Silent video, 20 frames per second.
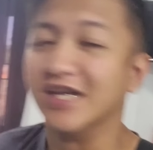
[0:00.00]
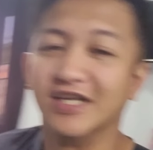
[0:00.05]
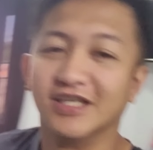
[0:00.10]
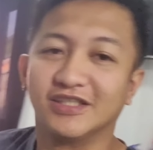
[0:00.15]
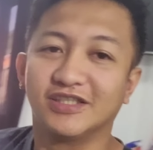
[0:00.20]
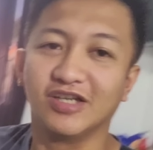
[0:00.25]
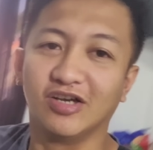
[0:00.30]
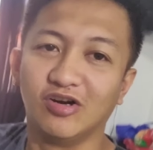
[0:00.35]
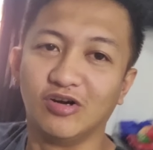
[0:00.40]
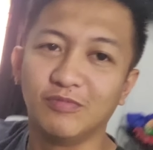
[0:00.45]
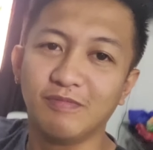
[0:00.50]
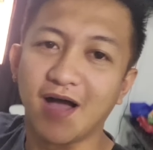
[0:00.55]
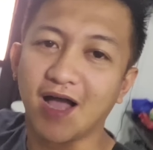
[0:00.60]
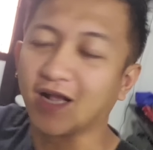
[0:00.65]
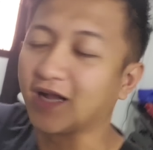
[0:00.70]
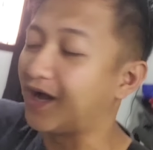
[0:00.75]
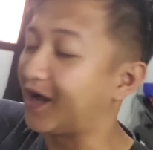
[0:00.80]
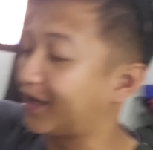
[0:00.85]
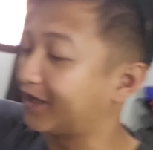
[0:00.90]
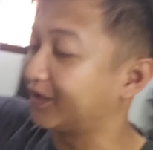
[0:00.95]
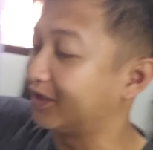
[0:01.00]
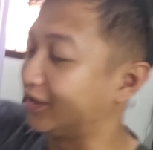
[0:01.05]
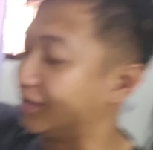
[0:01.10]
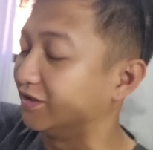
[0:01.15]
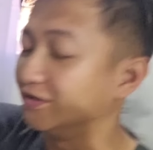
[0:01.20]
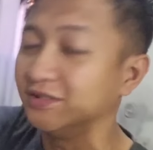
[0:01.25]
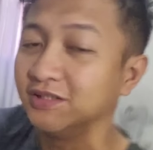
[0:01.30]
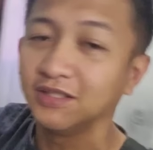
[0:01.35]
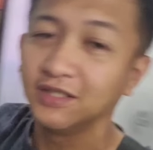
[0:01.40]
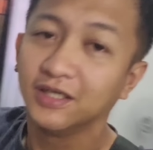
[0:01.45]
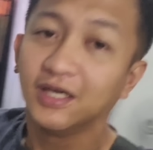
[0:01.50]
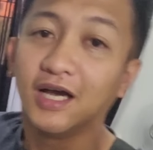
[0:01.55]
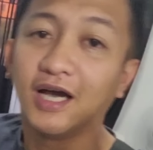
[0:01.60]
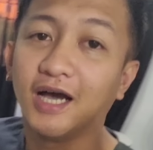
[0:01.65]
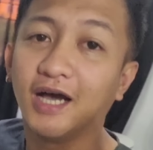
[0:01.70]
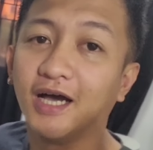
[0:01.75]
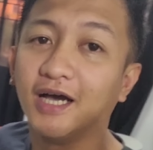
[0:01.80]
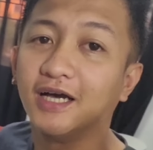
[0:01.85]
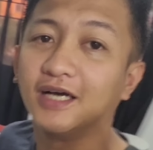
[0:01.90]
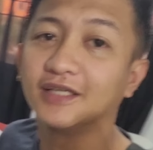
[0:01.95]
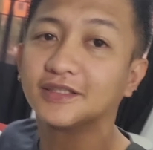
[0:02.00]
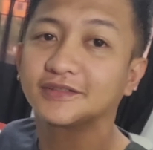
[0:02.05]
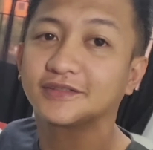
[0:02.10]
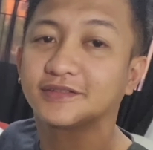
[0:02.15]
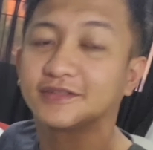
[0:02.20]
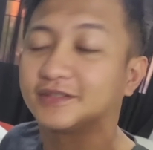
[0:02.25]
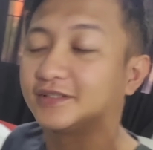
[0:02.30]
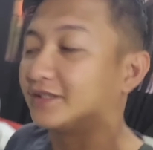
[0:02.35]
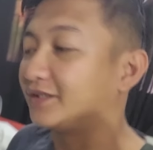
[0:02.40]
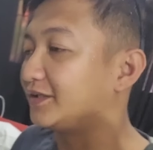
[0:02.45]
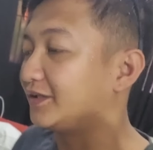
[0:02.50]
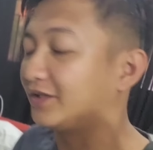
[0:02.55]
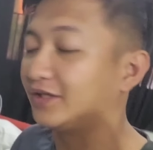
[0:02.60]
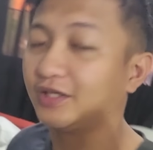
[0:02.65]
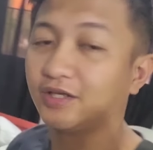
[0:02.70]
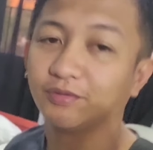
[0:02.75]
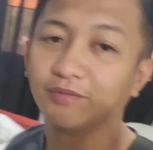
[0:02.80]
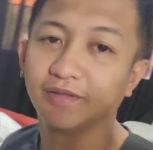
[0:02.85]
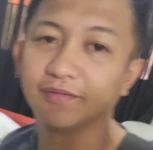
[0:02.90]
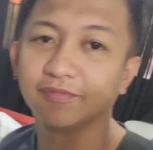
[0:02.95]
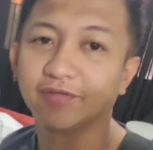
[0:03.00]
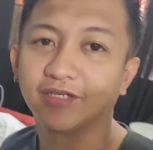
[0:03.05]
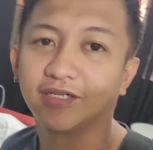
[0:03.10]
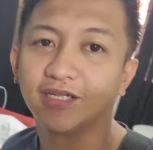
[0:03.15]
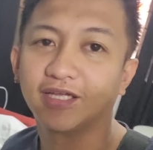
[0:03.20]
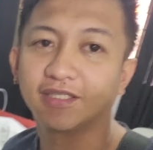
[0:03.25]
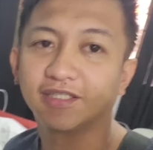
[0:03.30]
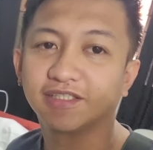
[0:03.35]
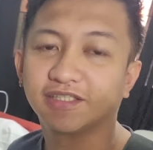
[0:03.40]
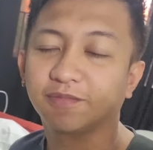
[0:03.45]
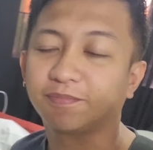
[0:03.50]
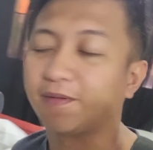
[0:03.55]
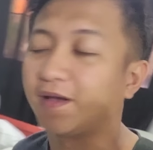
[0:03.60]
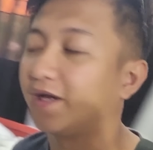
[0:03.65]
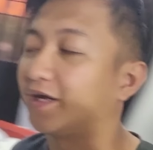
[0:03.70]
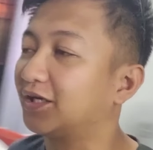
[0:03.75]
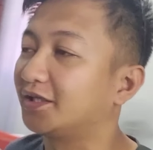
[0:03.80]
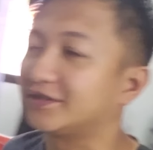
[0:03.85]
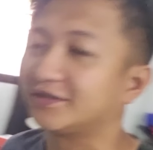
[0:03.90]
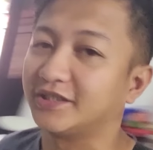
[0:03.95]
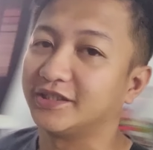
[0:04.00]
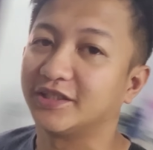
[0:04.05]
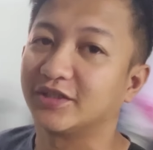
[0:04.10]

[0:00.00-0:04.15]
So umaga ngayon at iiwan muna natin si Pangat. Siya